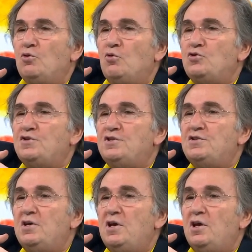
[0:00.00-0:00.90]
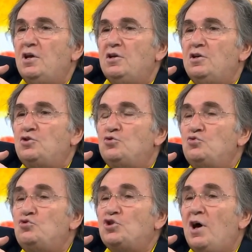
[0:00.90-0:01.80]
O sizi
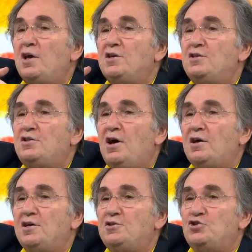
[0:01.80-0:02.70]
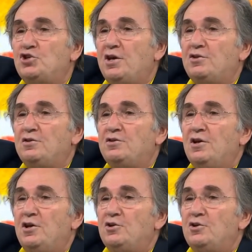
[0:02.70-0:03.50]
2-3 ay idare edecektir.